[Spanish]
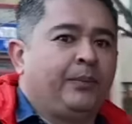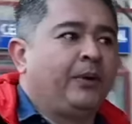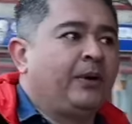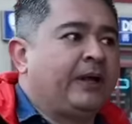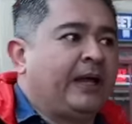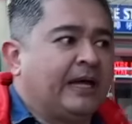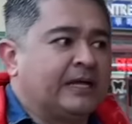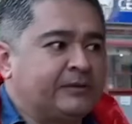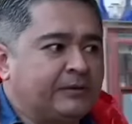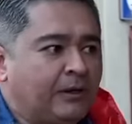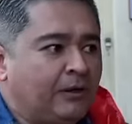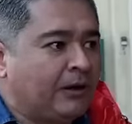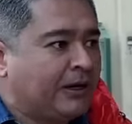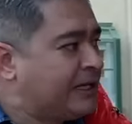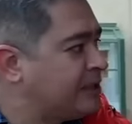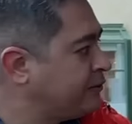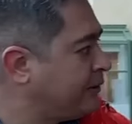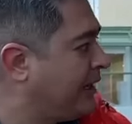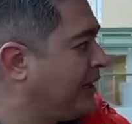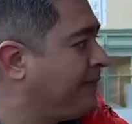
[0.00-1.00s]
porque eso es lo
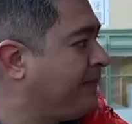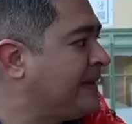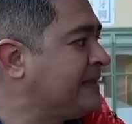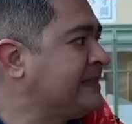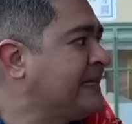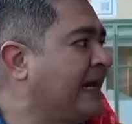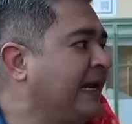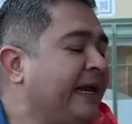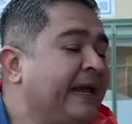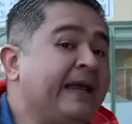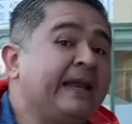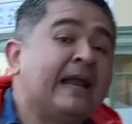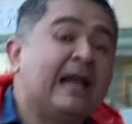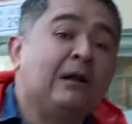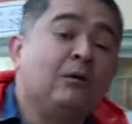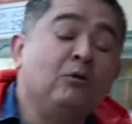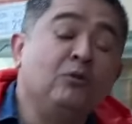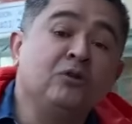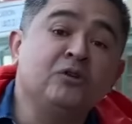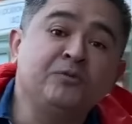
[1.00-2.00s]
que suele pasar en
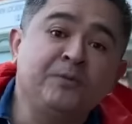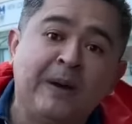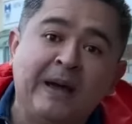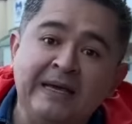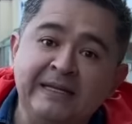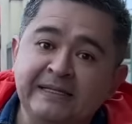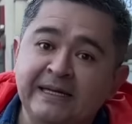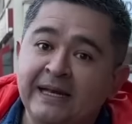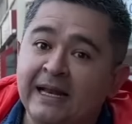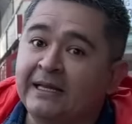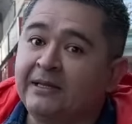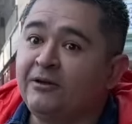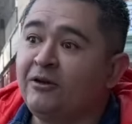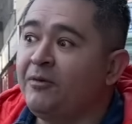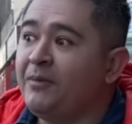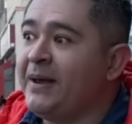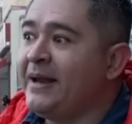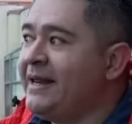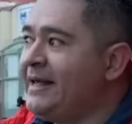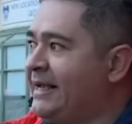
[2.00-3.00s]
algunos países
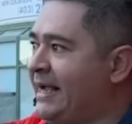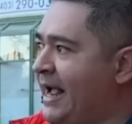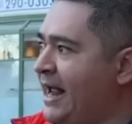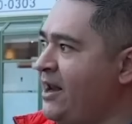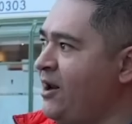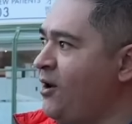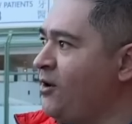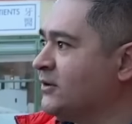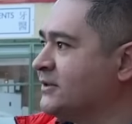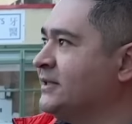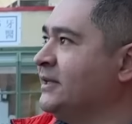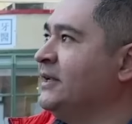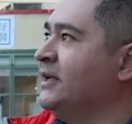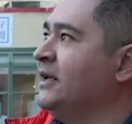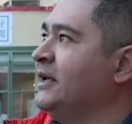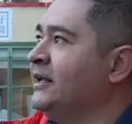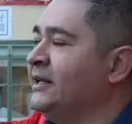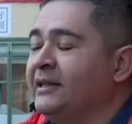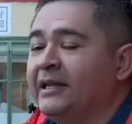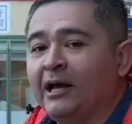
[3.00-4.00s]
latinoamericanos.
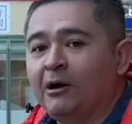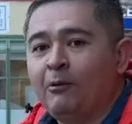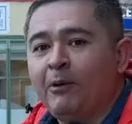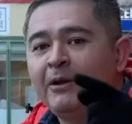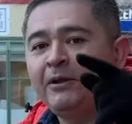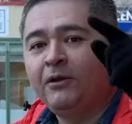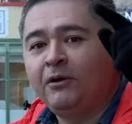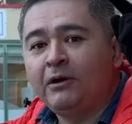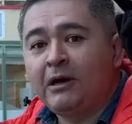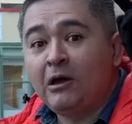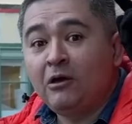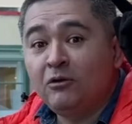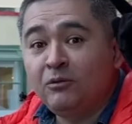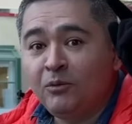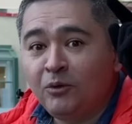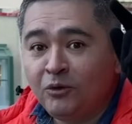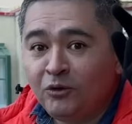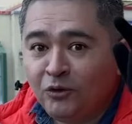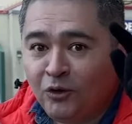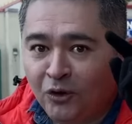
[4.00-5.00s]
Te cuento que hay un
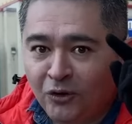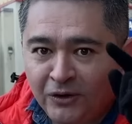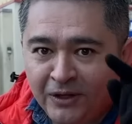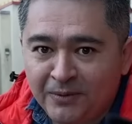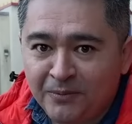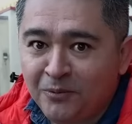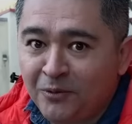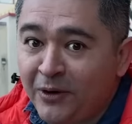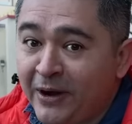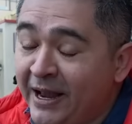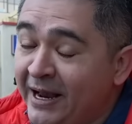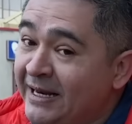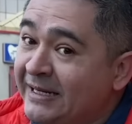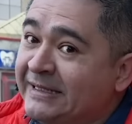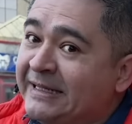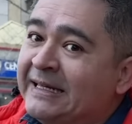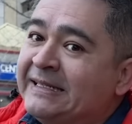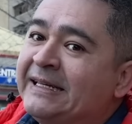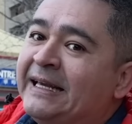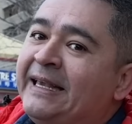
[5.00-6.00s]
montón de mujeres
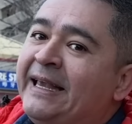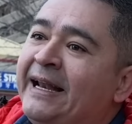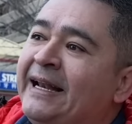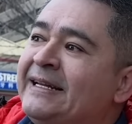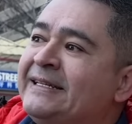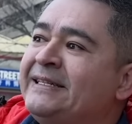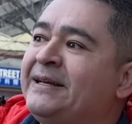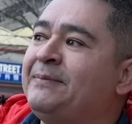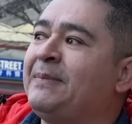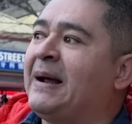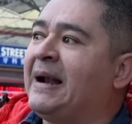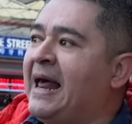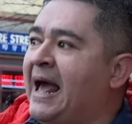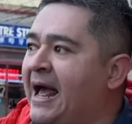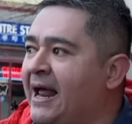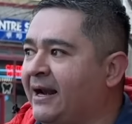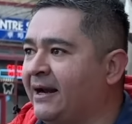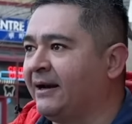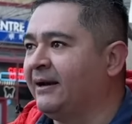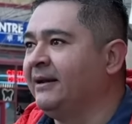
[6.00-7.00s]
que se quieren
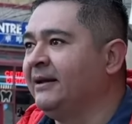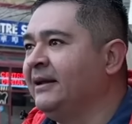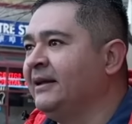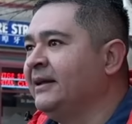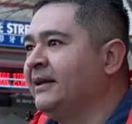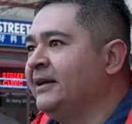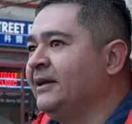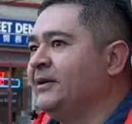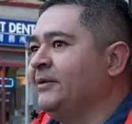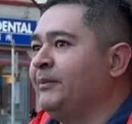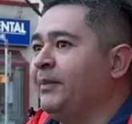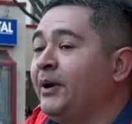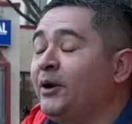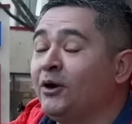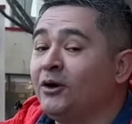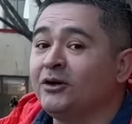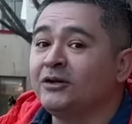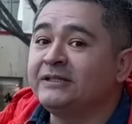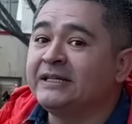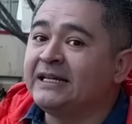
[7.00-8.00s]
separar, pero
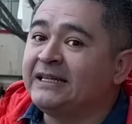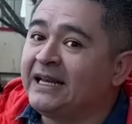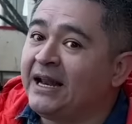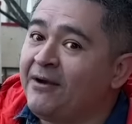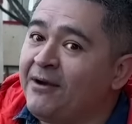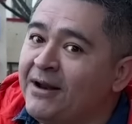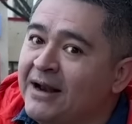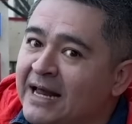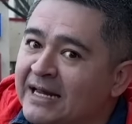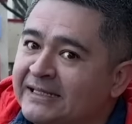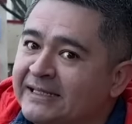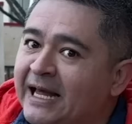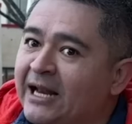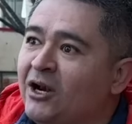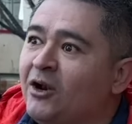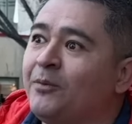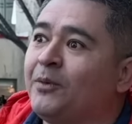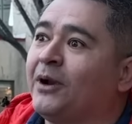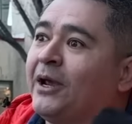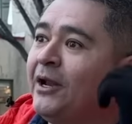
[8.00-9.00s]
no se atreven a
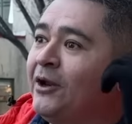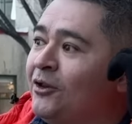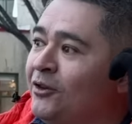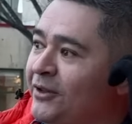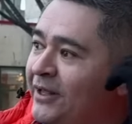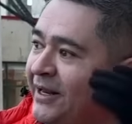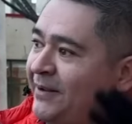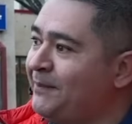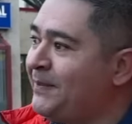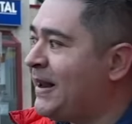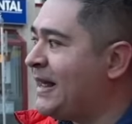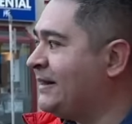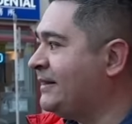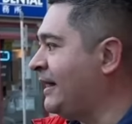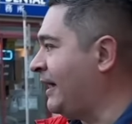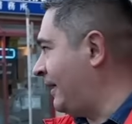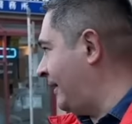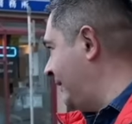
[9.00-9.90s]
hacerlo porque no tienen plata.